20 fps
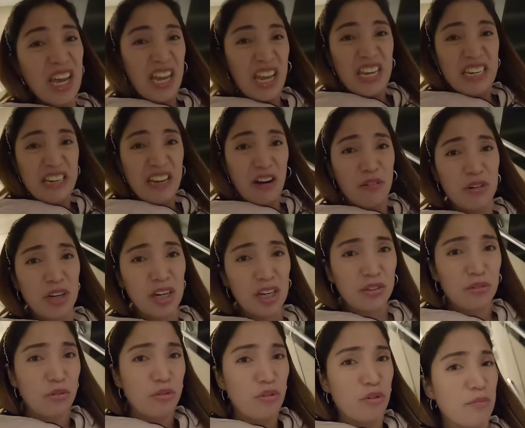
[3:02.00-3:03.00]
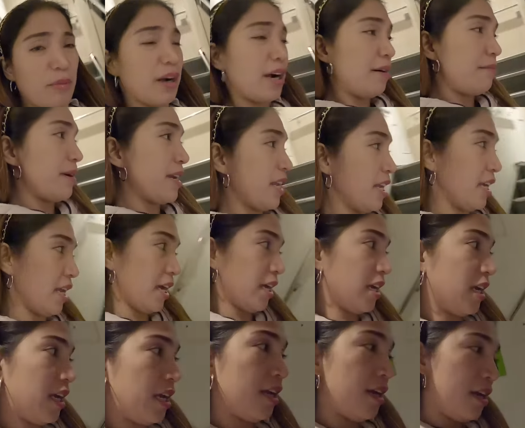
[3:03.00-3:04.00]
hindi ako nakatulog mga maninay.
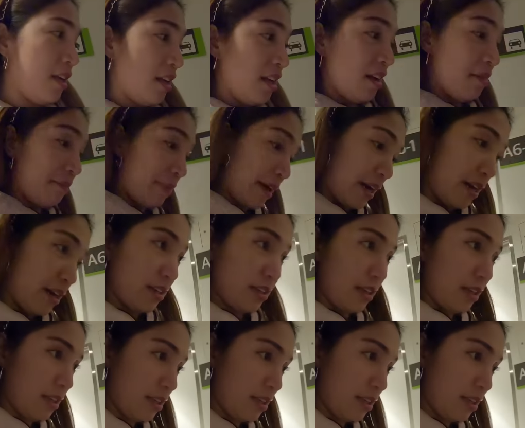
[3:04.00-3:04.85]
Parang